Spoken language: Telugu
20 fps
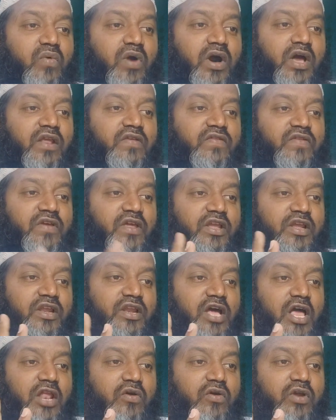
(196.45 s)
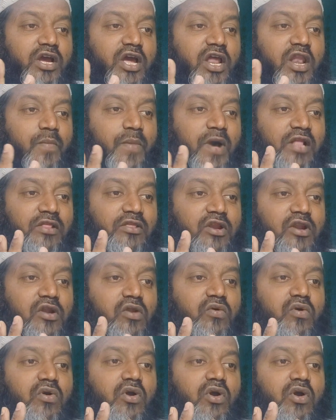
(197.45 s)
వారించారు ఈ నాలుగు రకాల
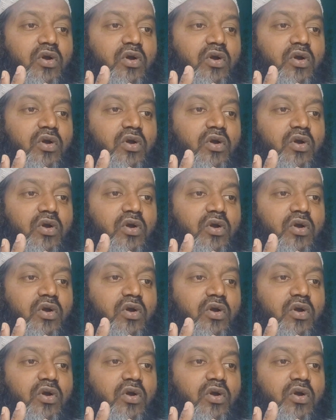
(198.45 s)
పాత్రలు